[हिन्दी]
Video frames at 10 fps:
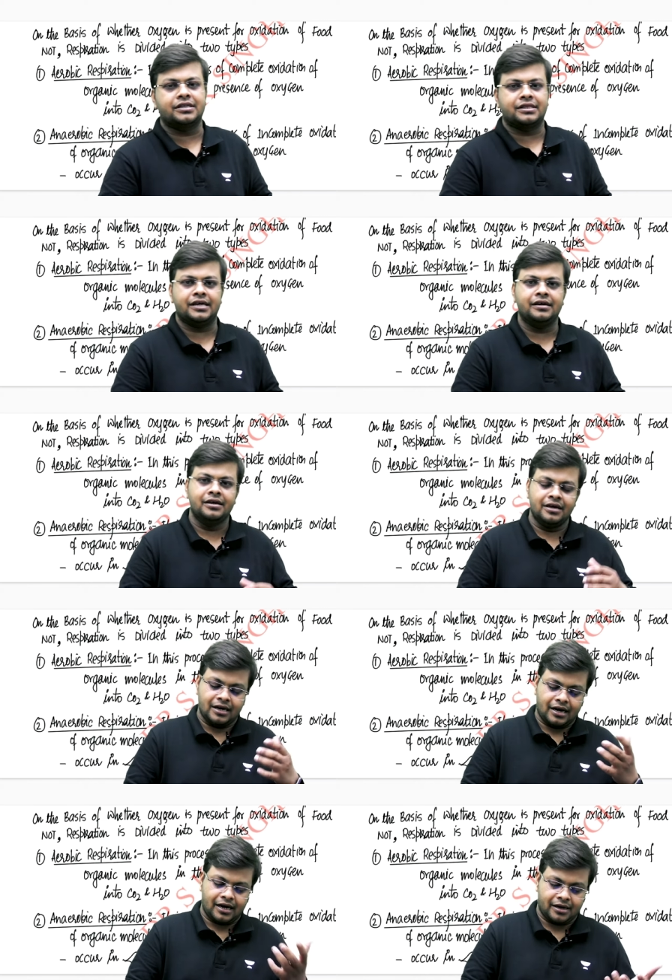करते
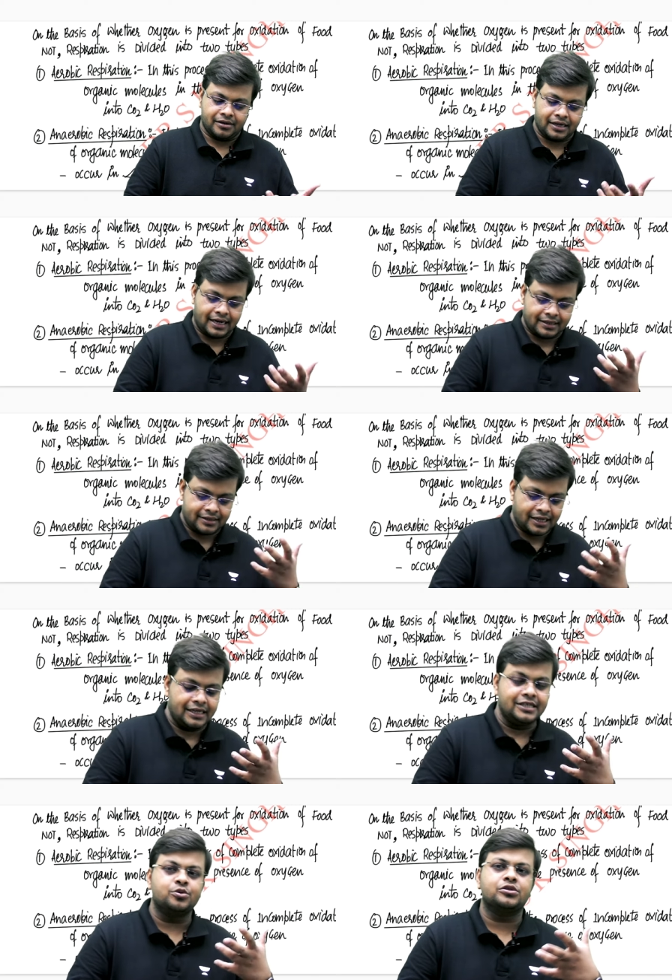हैं दे
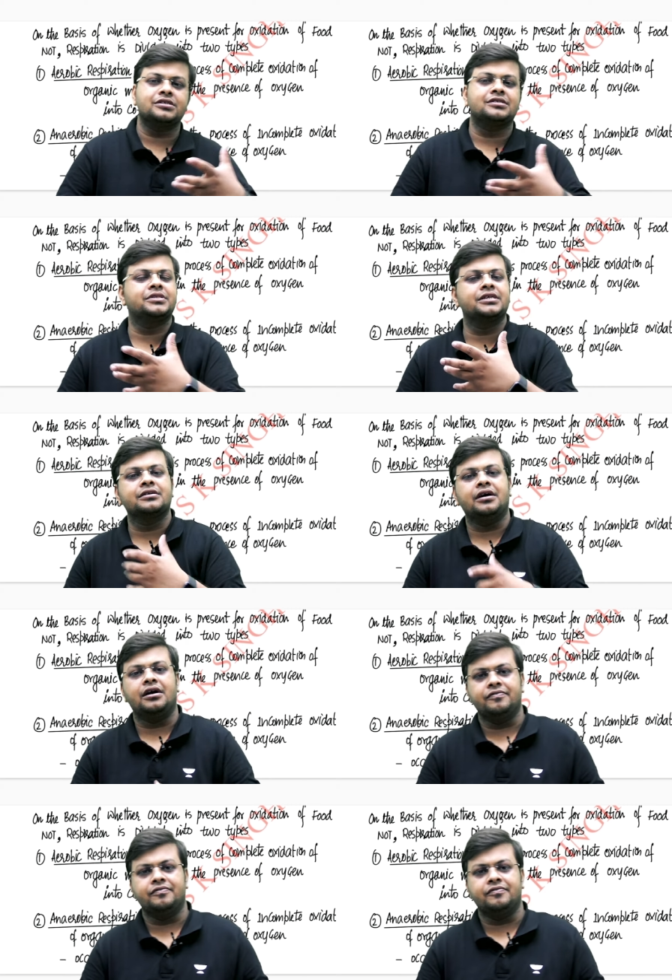लीड टू द समथिंग